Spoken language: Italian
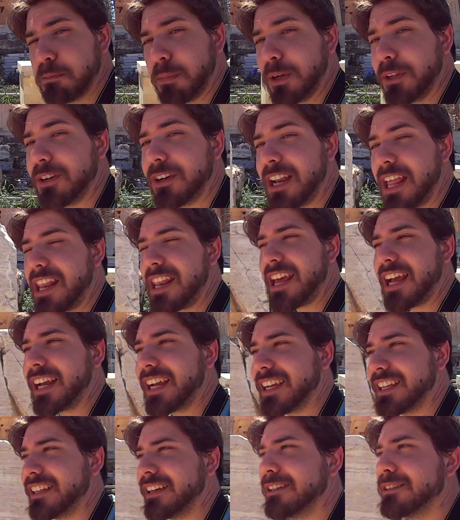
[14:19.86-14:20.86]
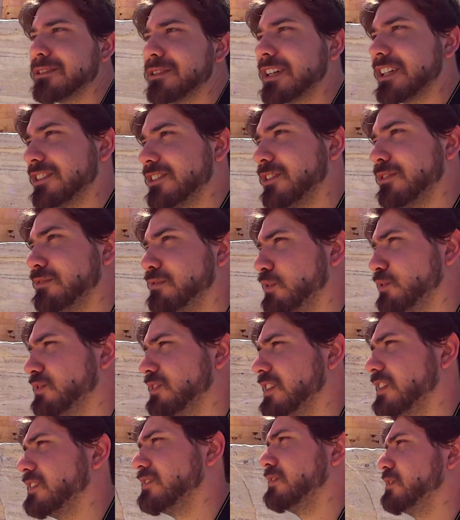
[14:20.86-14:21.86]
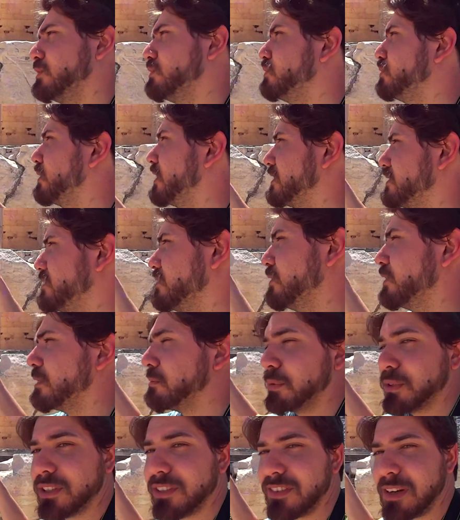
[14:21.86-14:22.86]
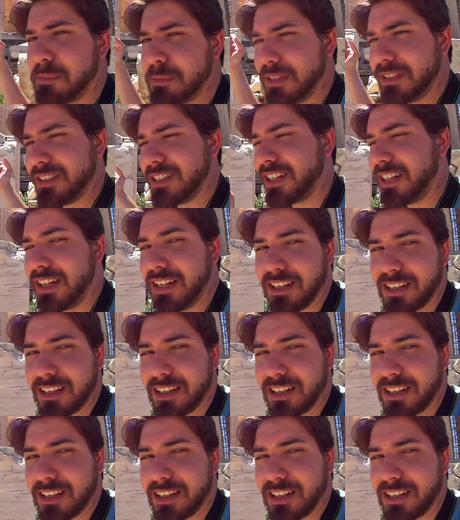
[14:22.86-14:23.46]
Poi non è neanche detto che se non fosse ristrutturazione potevamo entrare